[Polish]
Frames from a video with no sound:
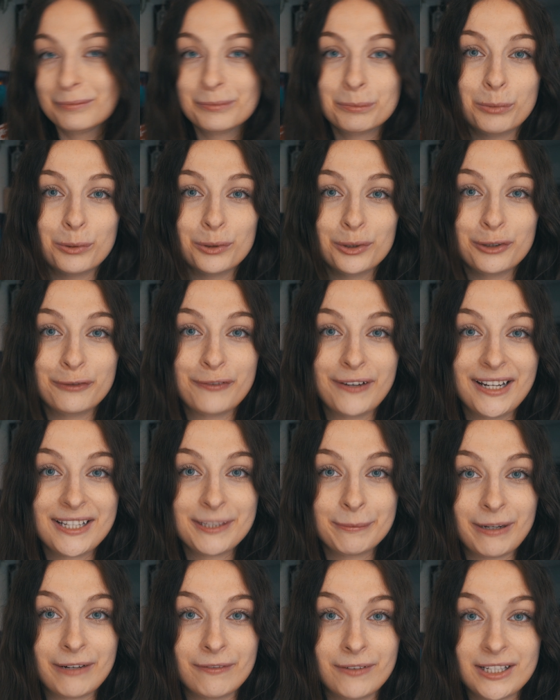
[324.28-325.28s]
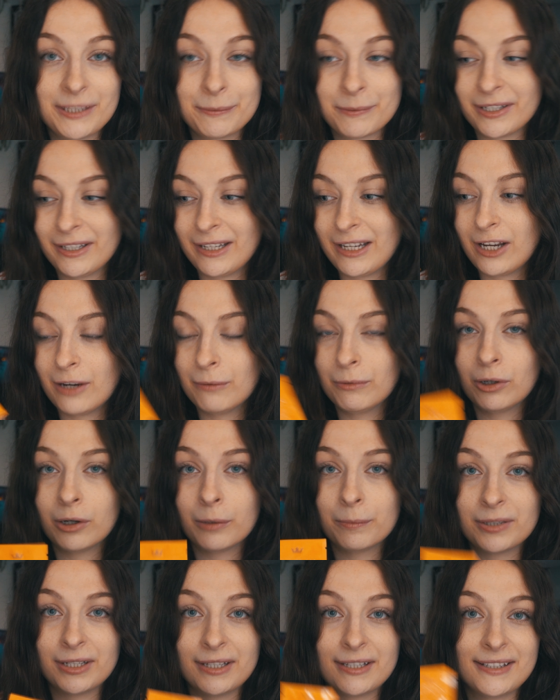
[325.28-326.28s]
bo to fajna sprawa. Sprzedają
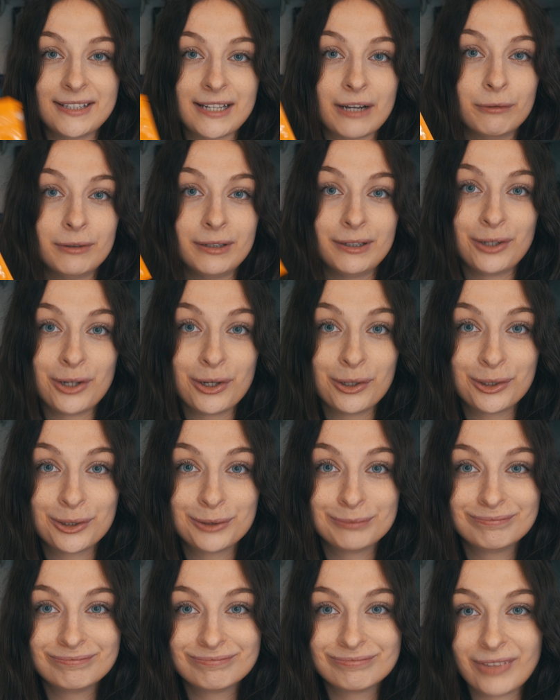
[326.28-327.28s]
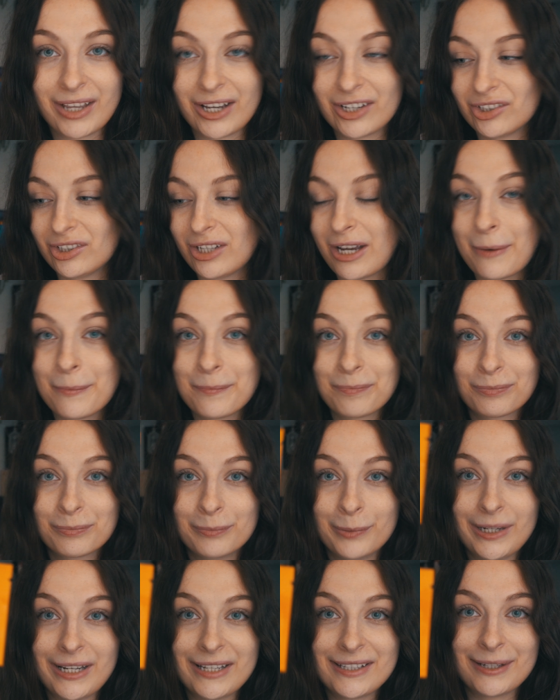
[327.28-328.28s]
go przez cały rok, także
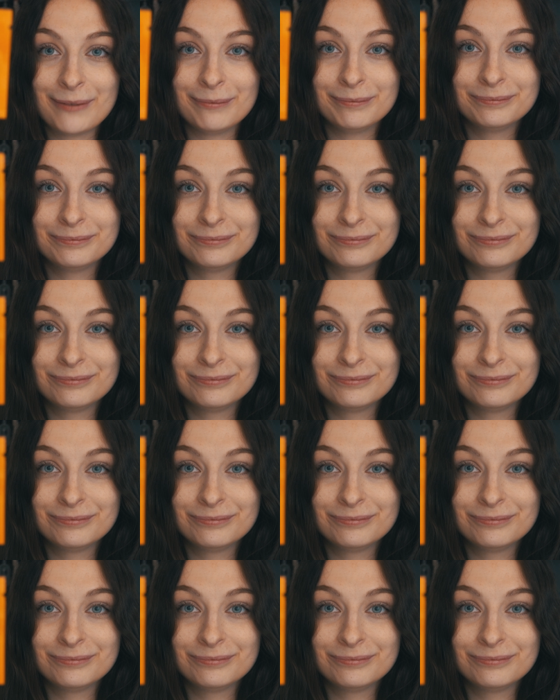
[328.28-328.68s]
polecam.